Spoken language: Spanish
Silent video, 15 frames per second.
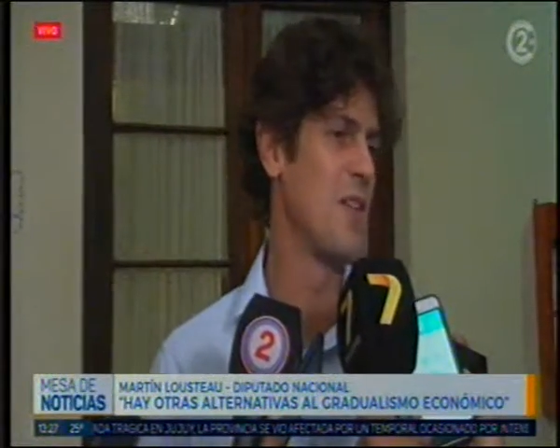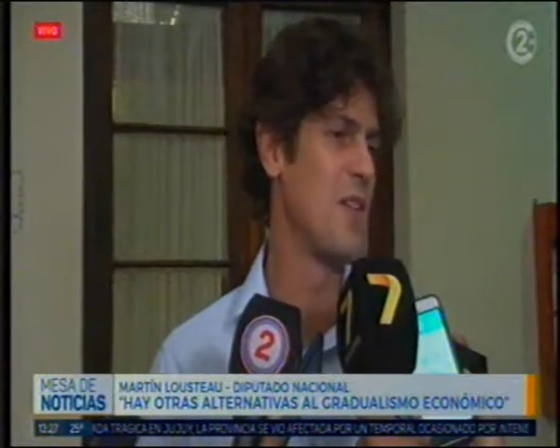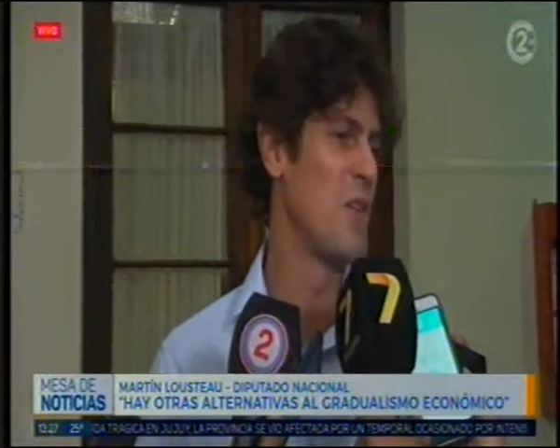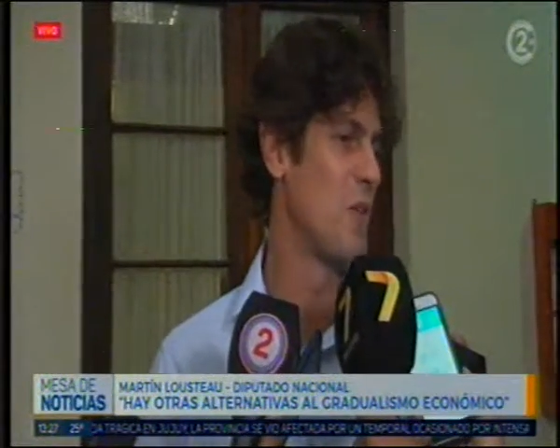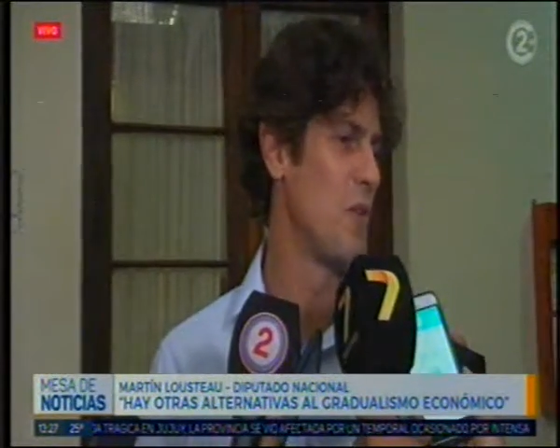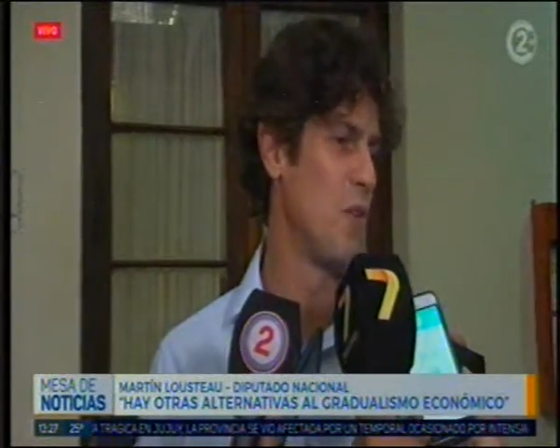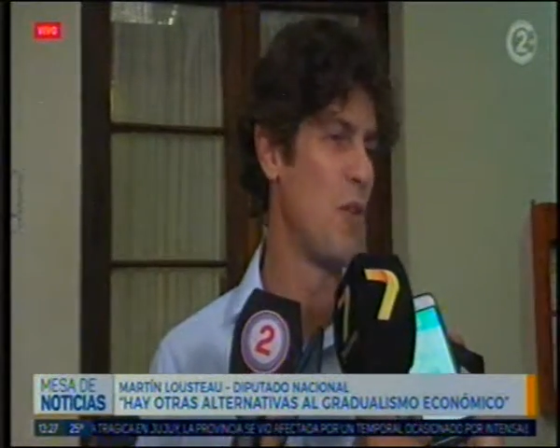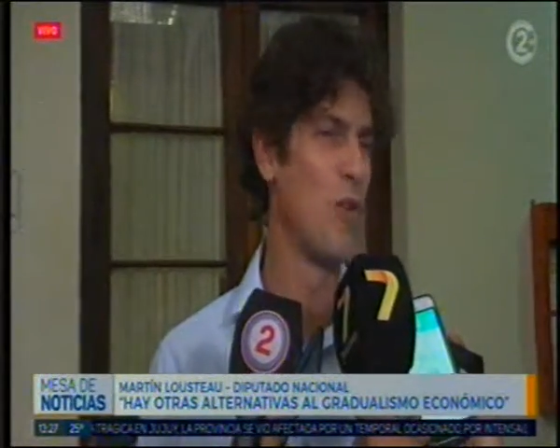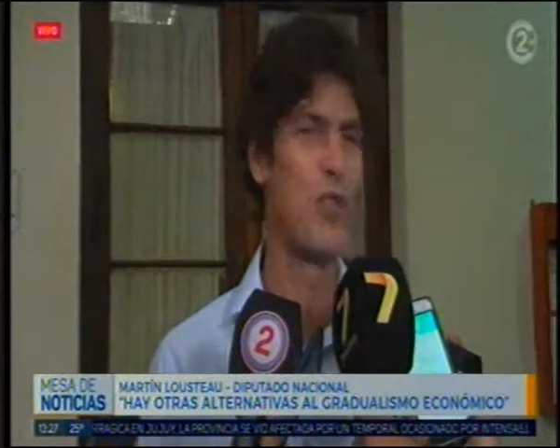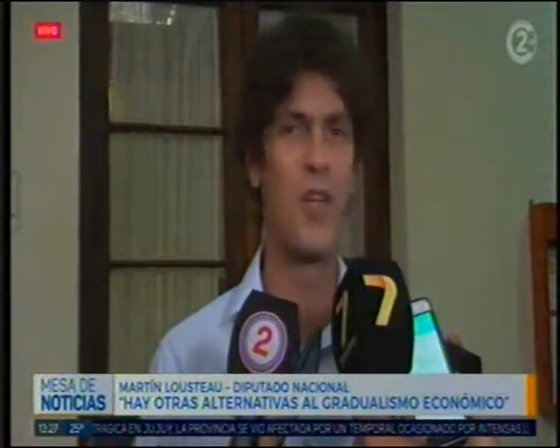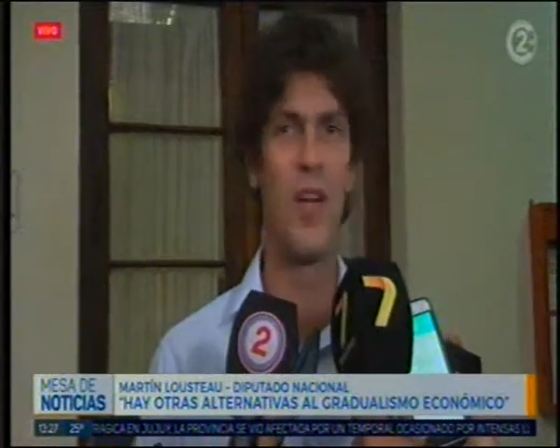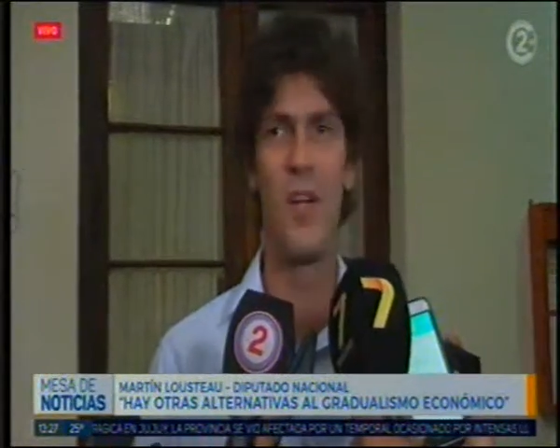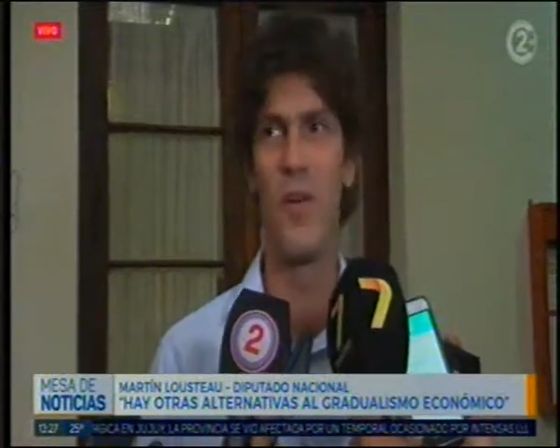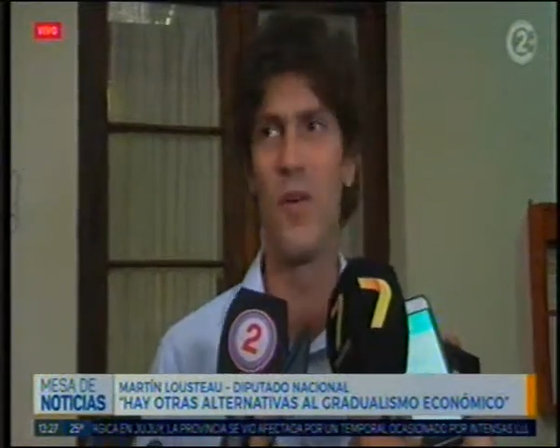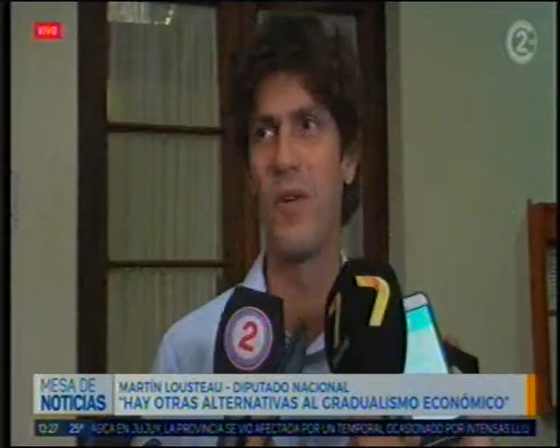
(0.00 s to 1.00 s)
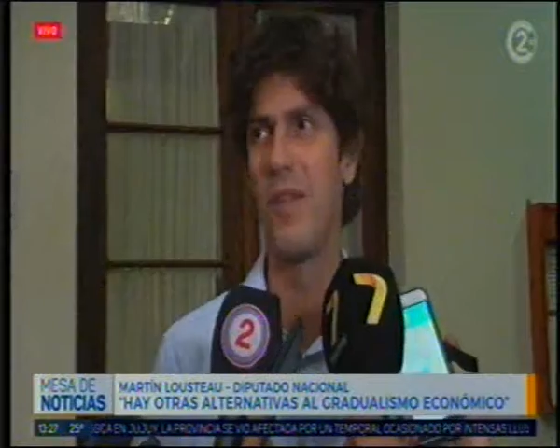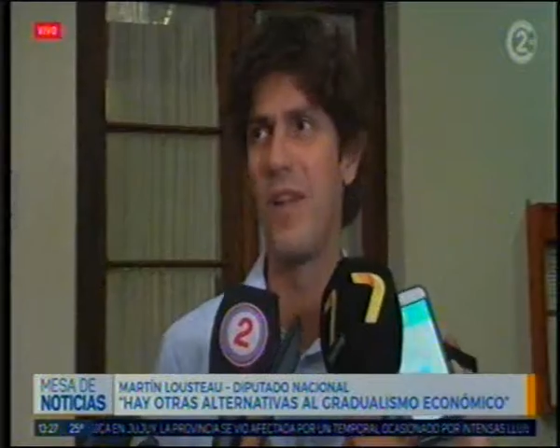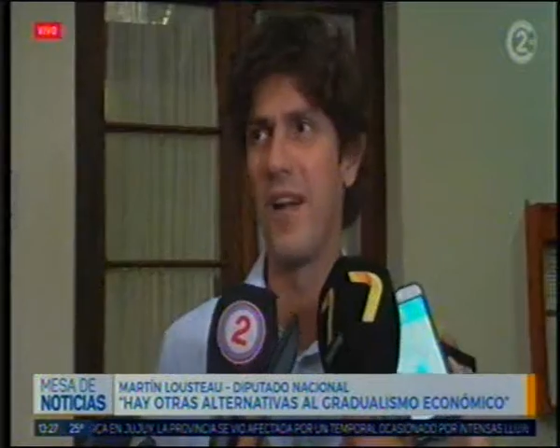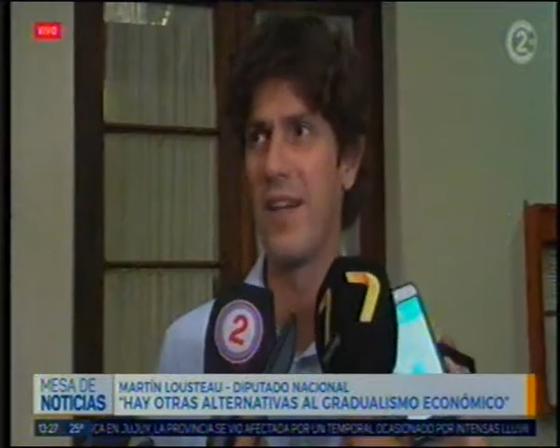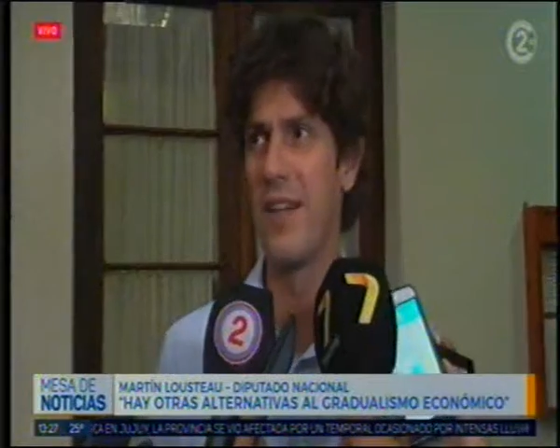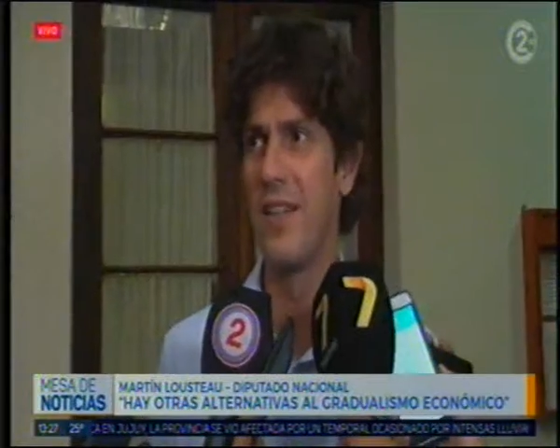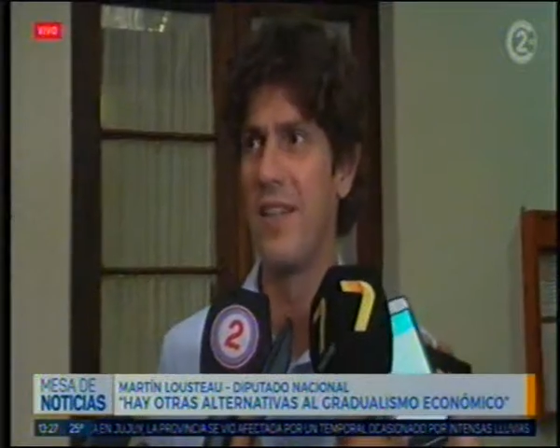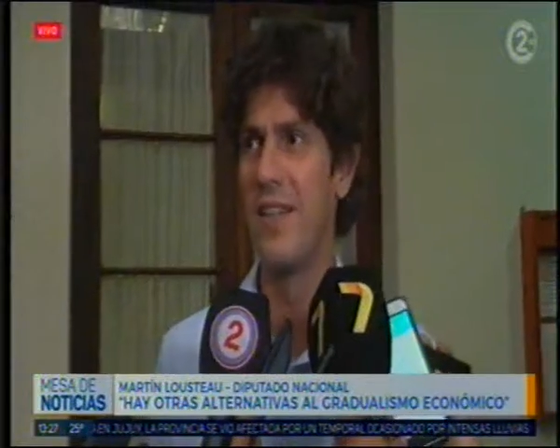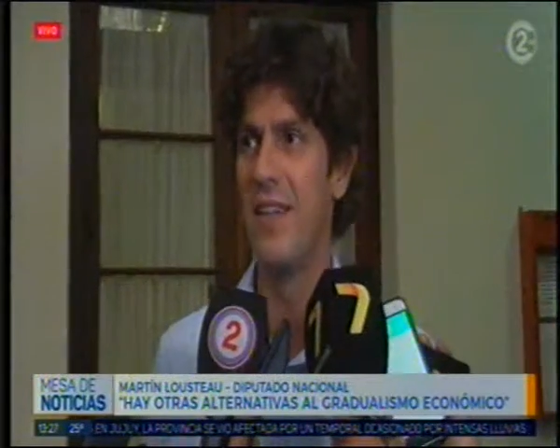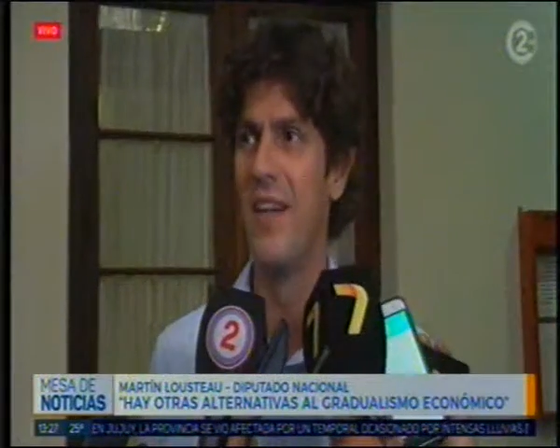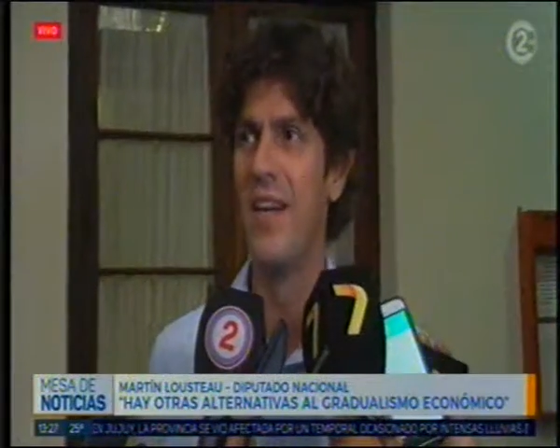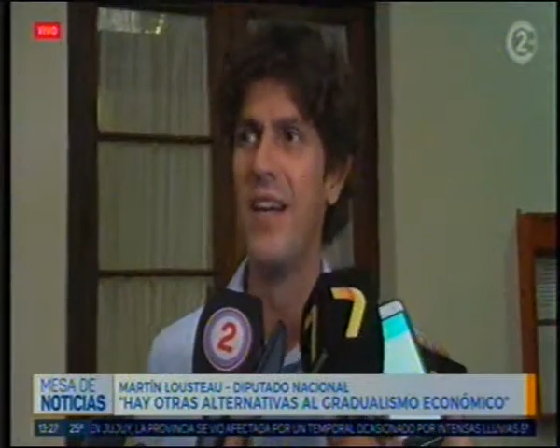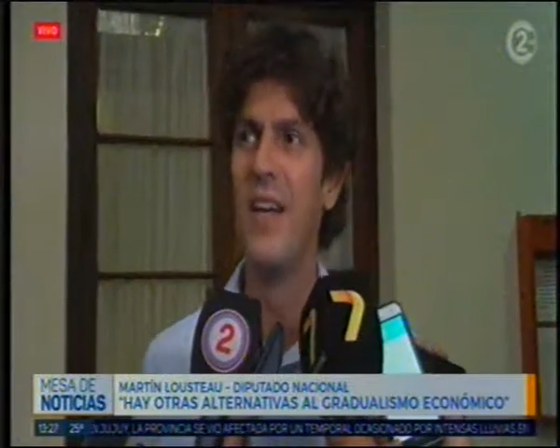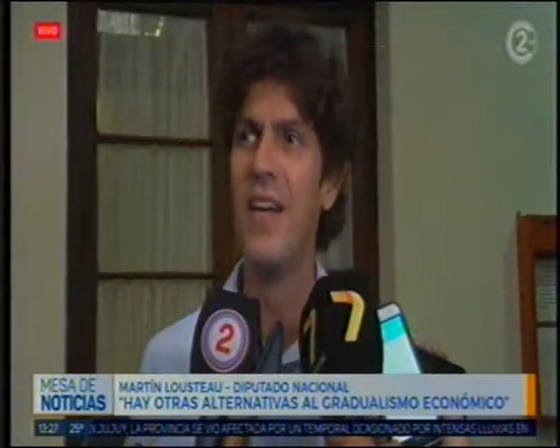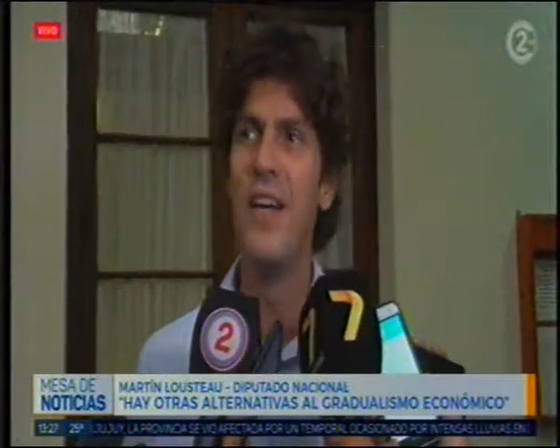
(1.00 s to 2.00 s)
dentro de dos años cuando la
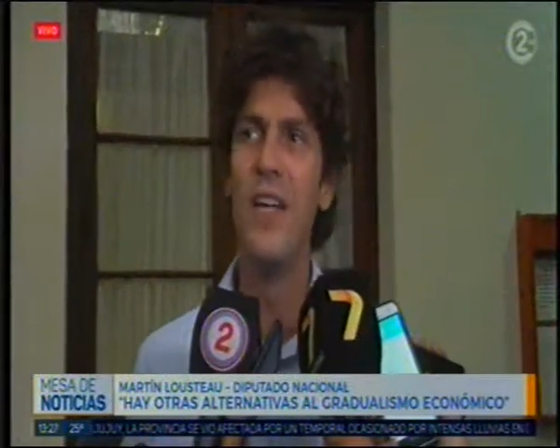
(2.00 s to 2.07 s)
gente